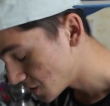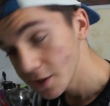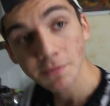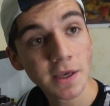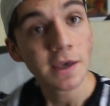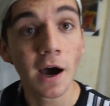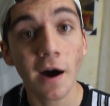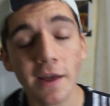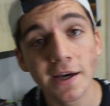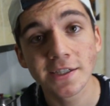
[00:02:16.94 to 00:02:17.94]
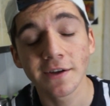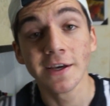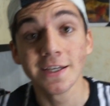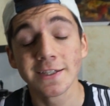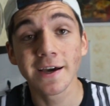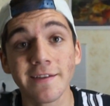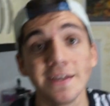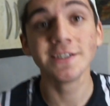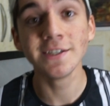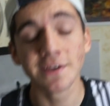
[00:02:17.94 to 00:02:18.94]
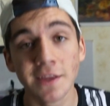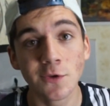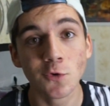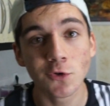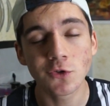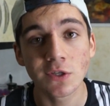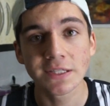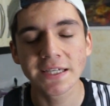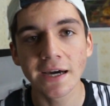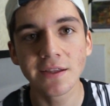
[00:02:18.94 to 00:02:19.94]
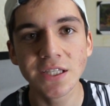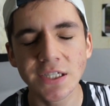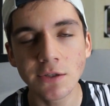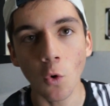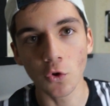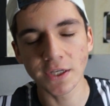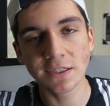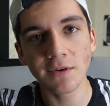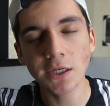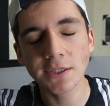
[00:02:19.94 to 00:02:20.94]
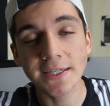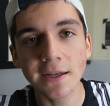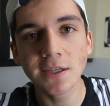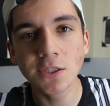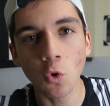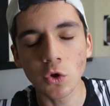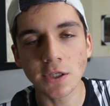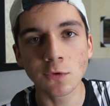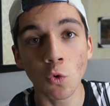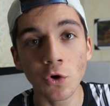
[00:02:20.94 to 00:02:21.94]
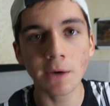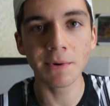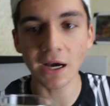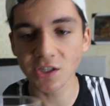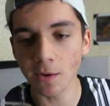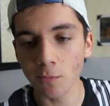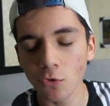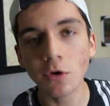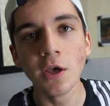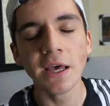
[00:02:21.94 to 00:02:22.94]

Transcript: Şimdi arkadaşlar Scar Teacher'ın yanına gidiyoruz. Scar Teacher'ın odası var. Scar Teacher'ın odasının önüne bırakacağım bunu.